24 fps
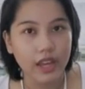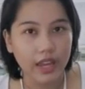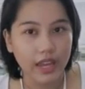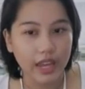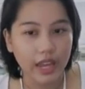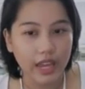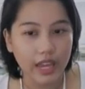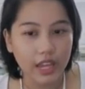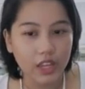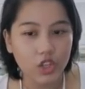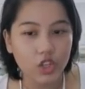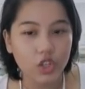
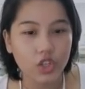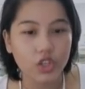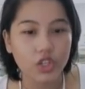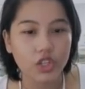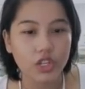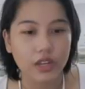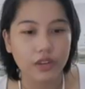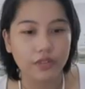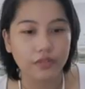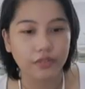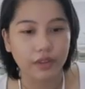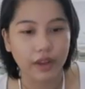h
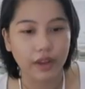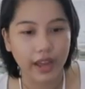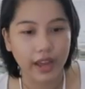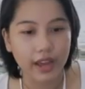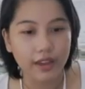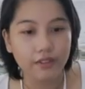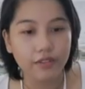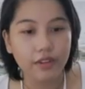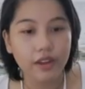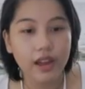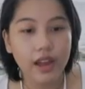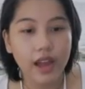g5,
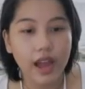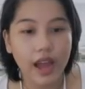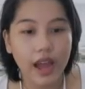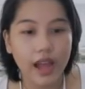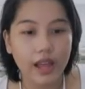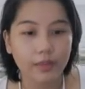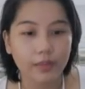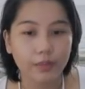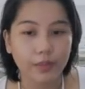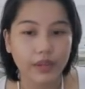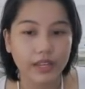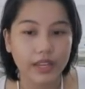
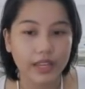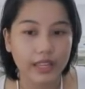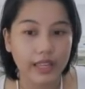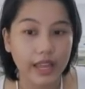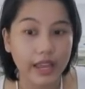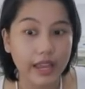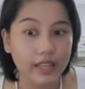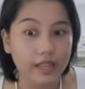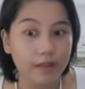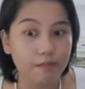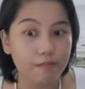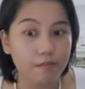at pag
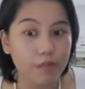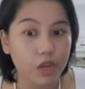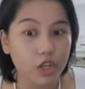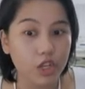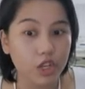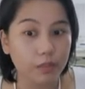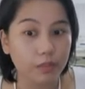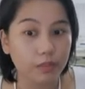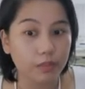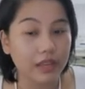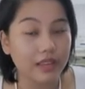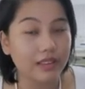kinain ng
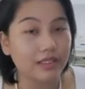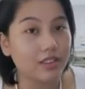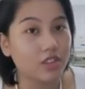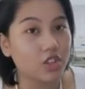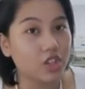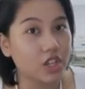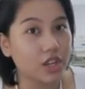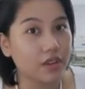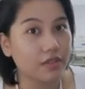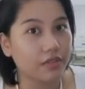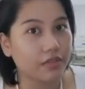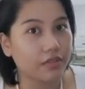bishop takes
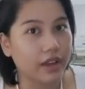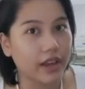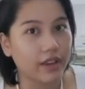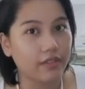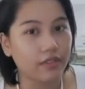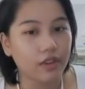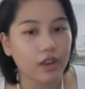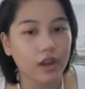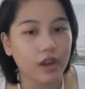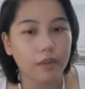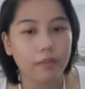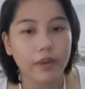g5,